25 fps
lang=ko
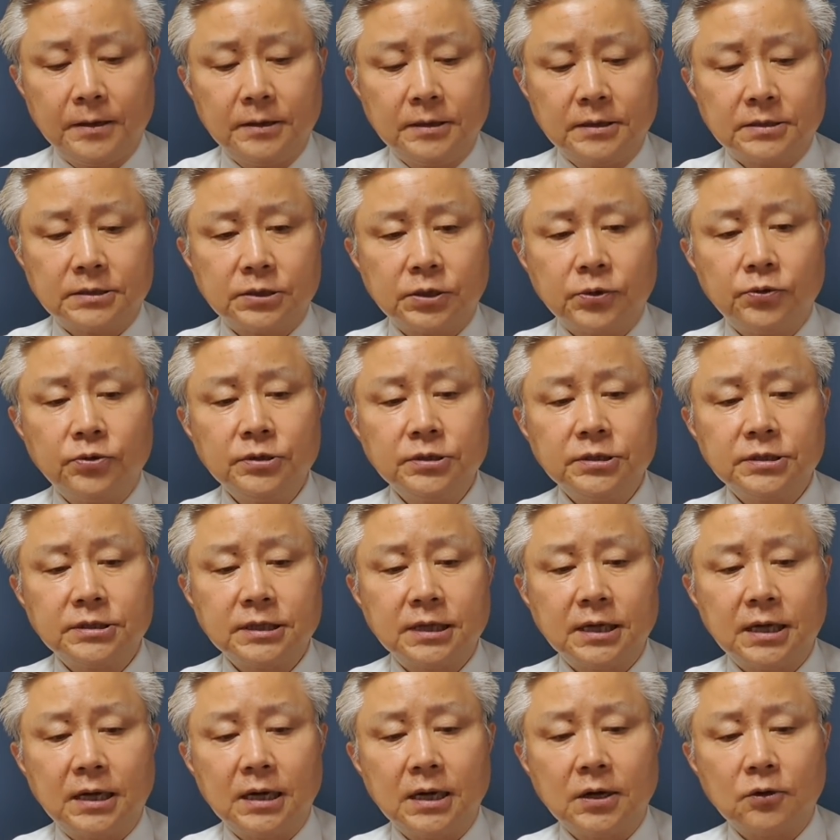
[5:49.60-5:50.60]

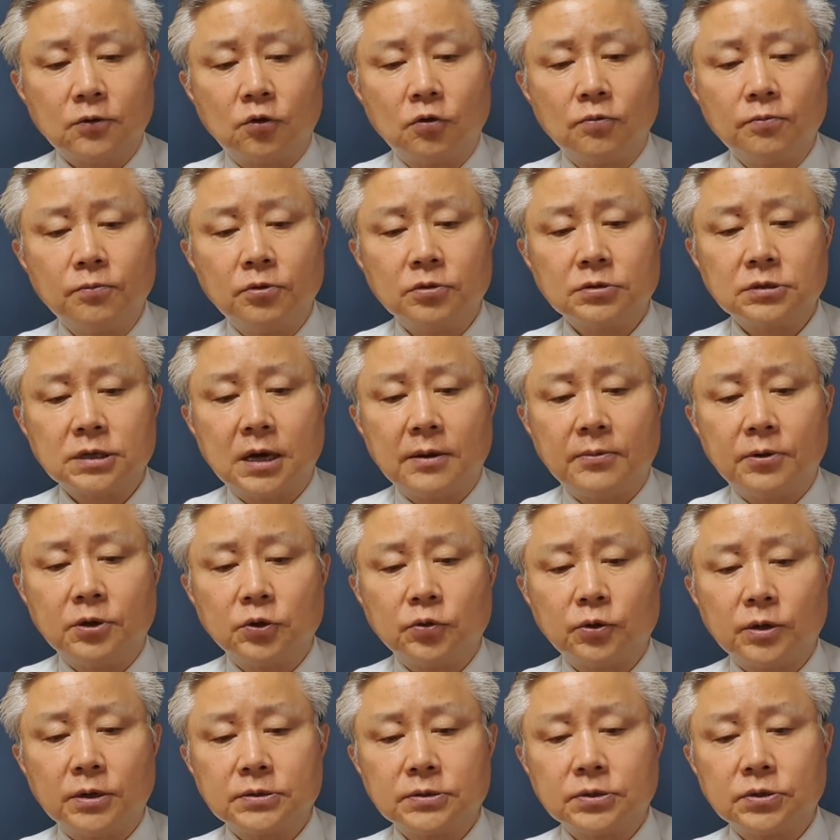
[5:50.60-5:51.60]
서울시가 공모사업을
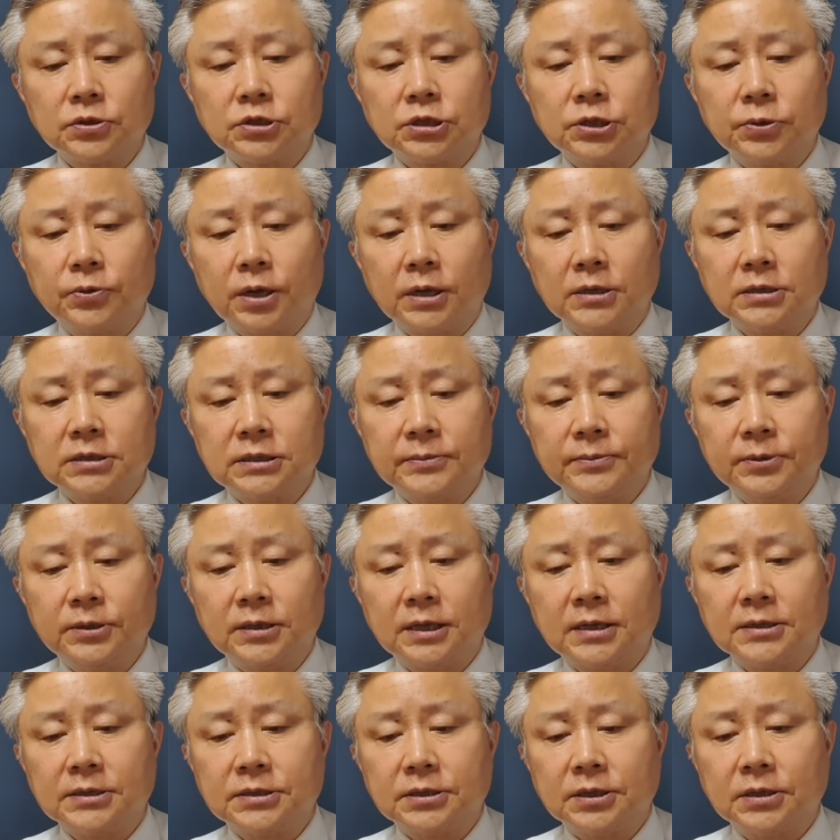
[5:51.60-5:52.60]
통해서 지원한
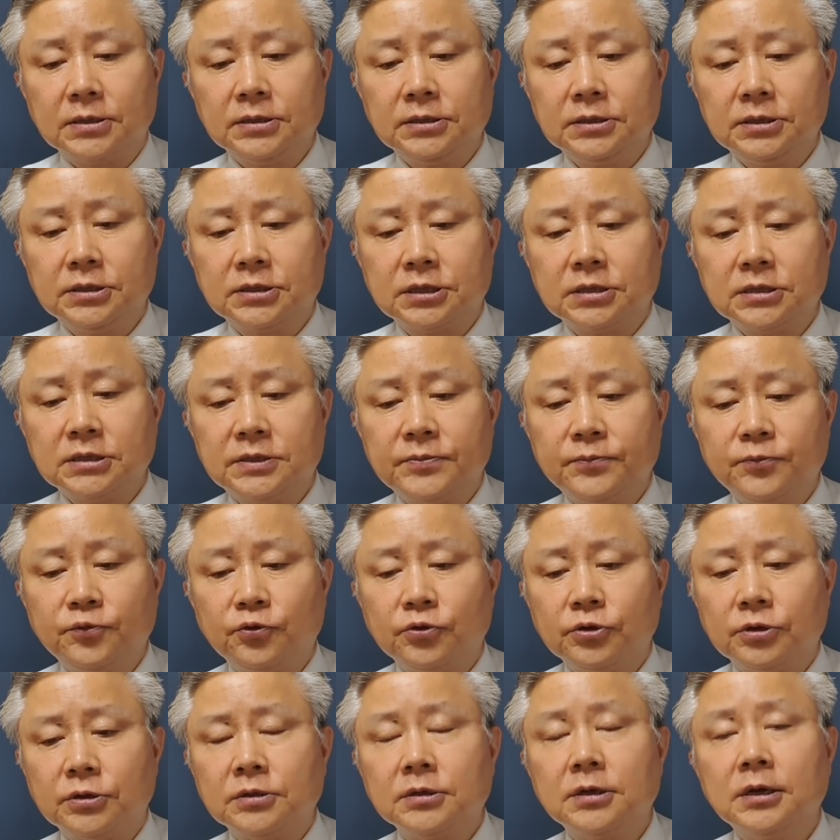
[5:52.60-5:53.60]
시민단체는
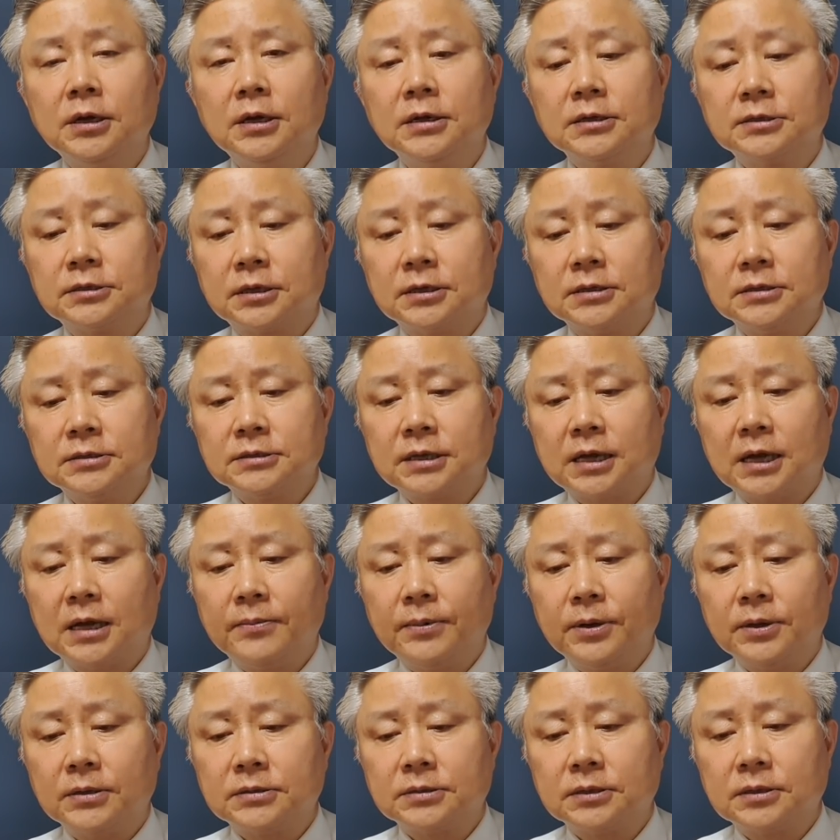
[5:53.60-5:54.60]
2016년
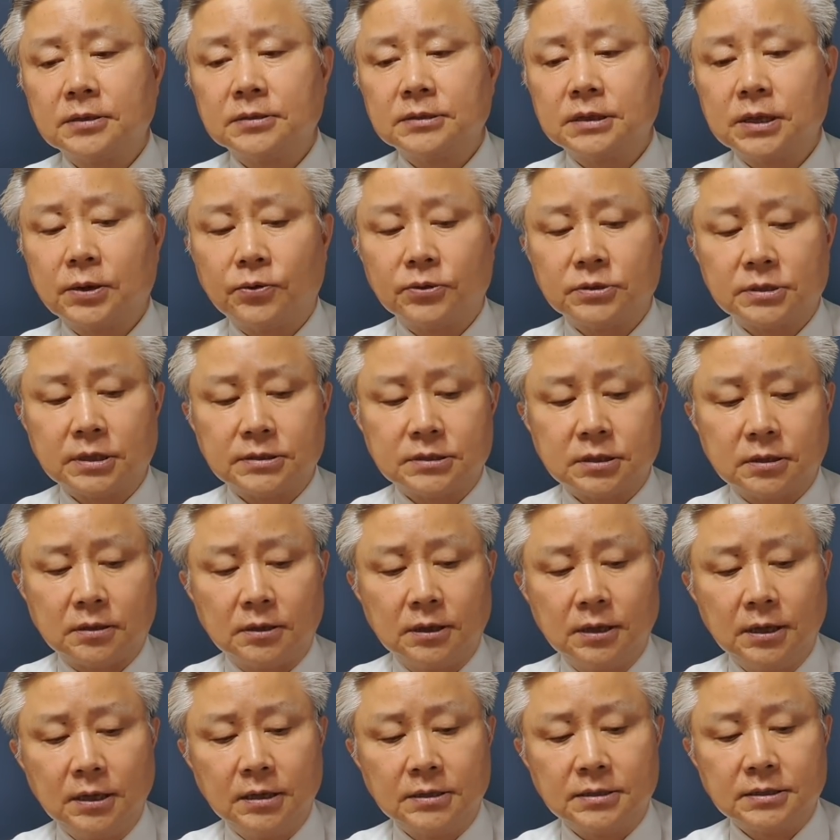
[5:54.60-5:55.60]
1,433곳에서
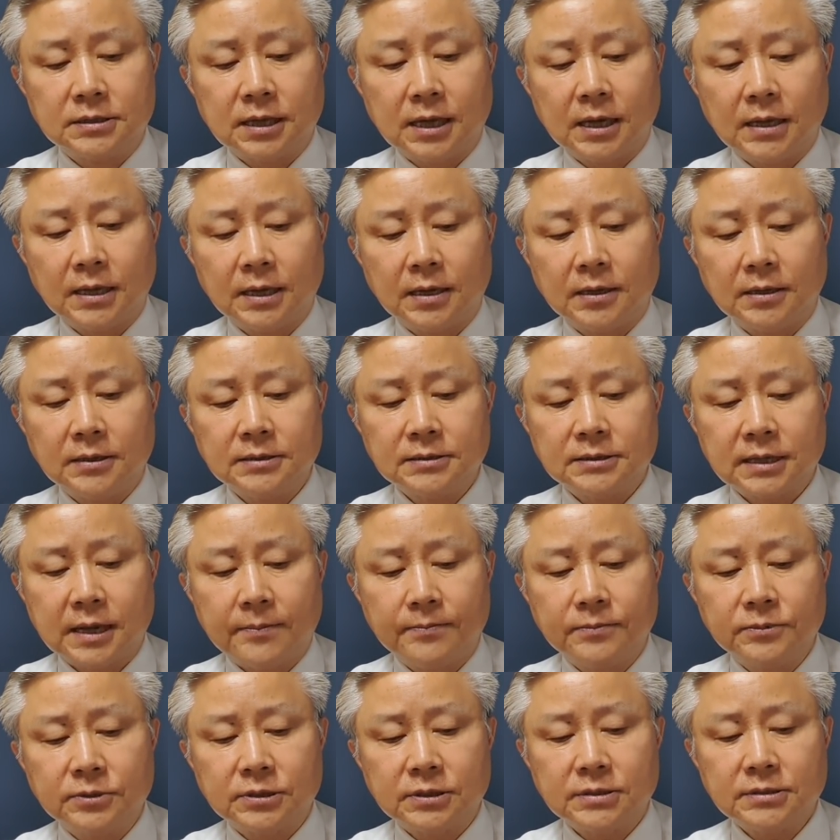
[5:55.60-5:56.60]
지난해에는
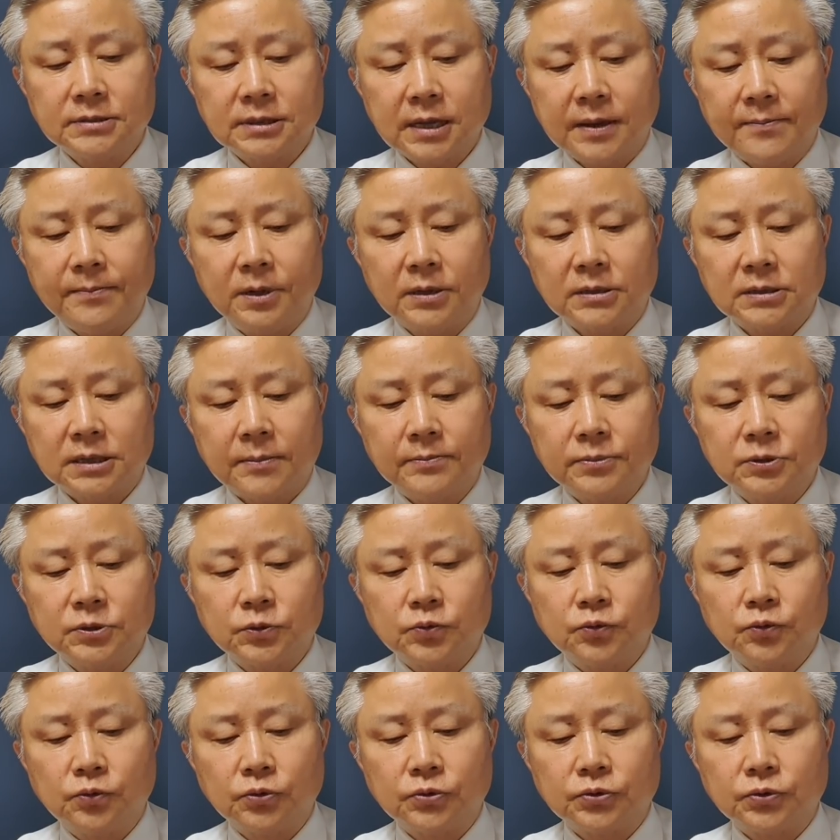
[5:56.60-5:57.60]

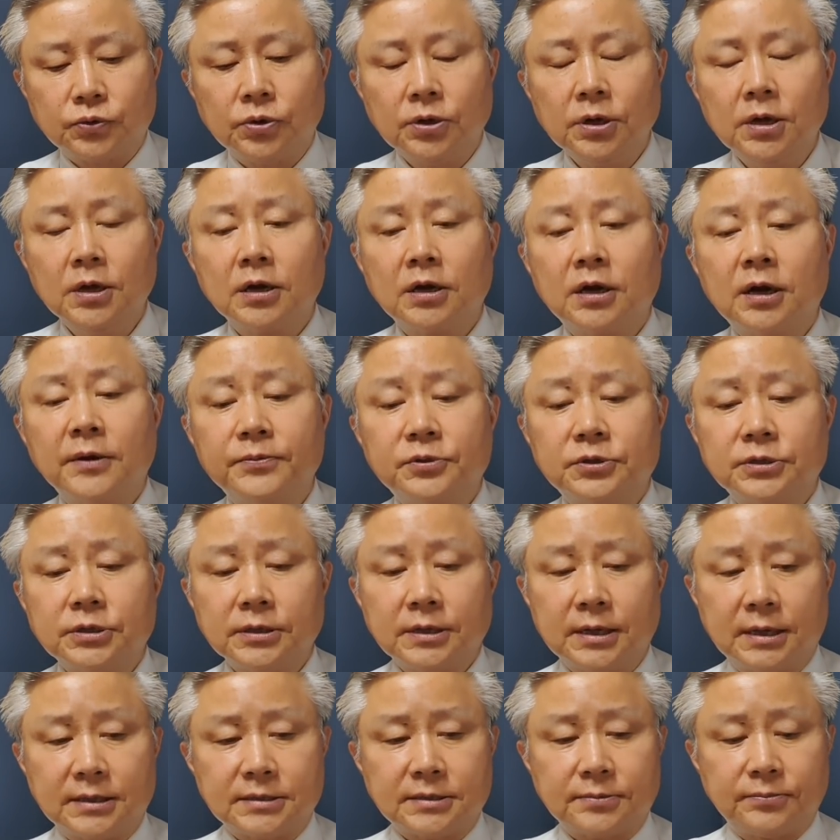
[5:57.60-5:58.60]
3,339곳으로
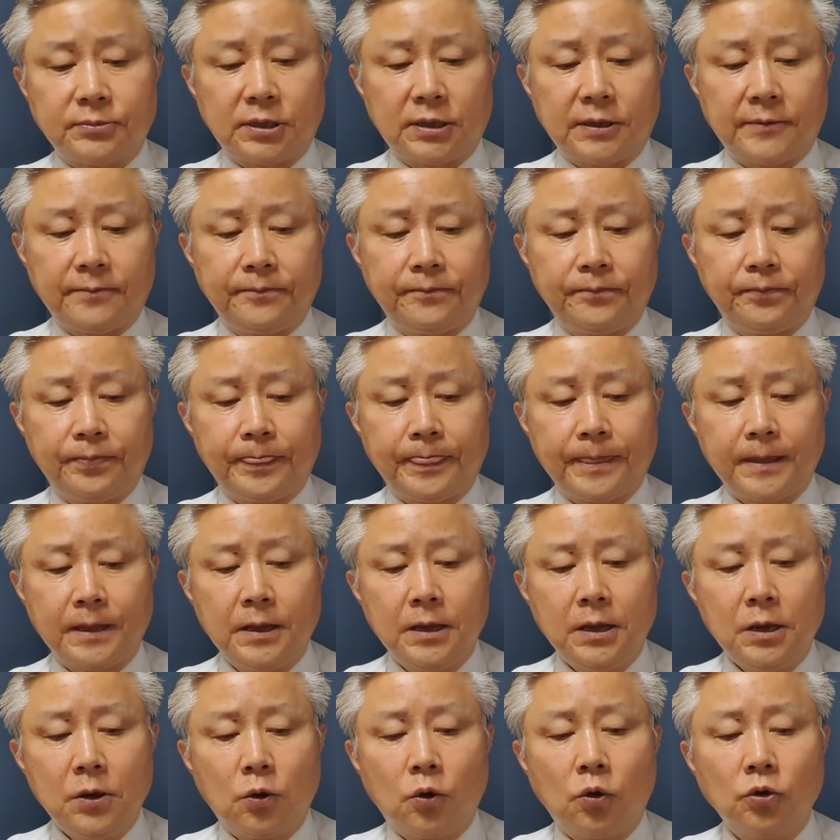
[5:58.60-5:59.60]
급증했습니다.
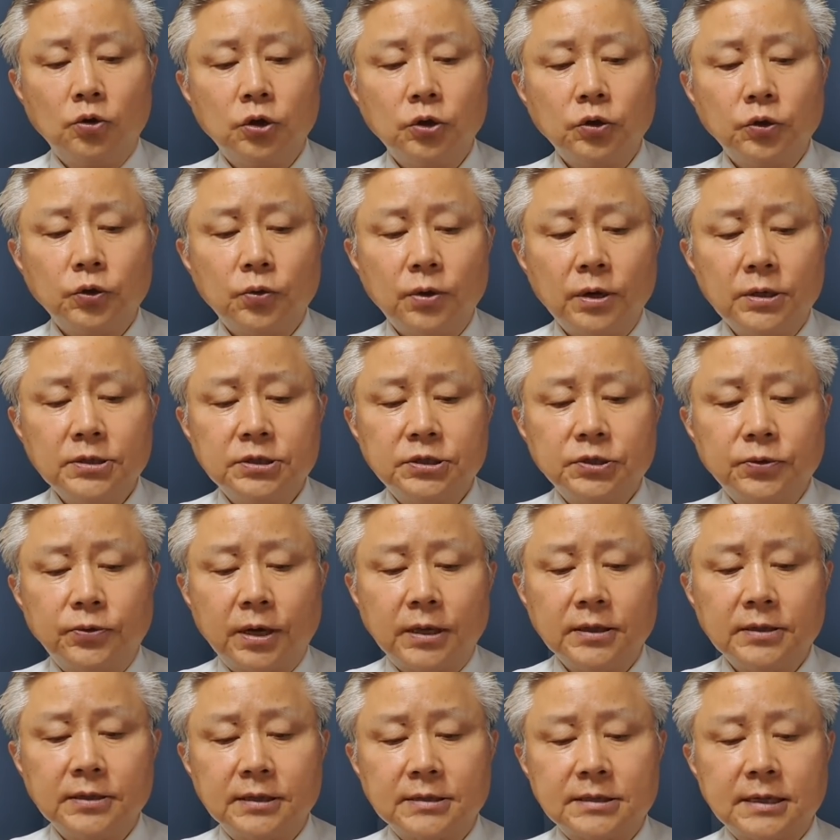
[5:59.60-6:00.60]
5년 동안
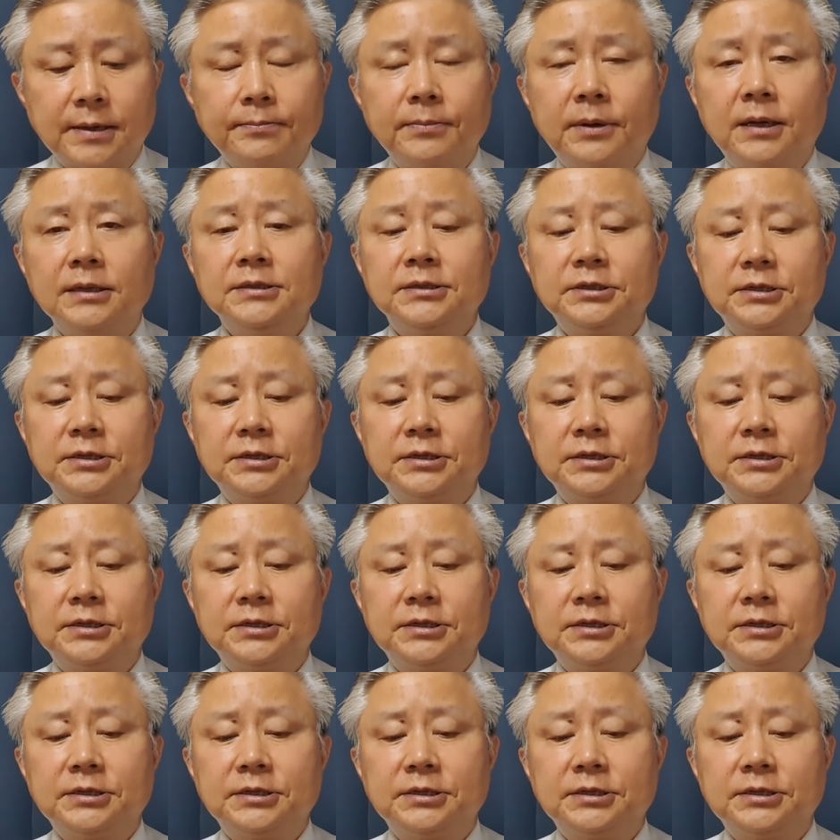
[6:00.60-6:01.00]
지원한 예산만